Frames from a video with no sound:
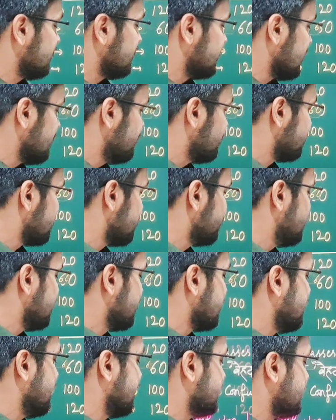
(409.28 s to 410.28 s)
डिटेल में
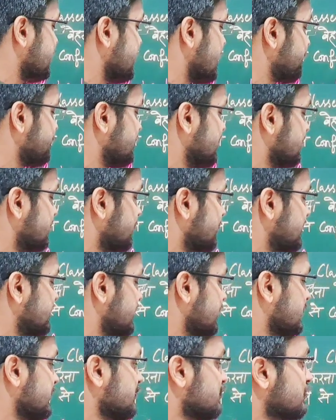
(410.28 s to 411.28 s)
समझेंगे लेकिन आप ये
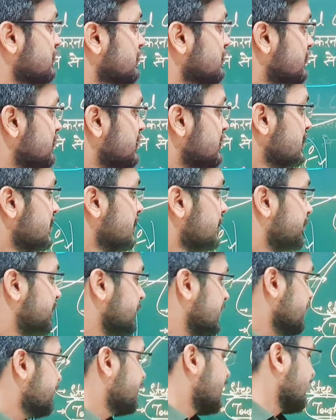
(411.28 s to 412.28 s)
समझिए कि जो प्री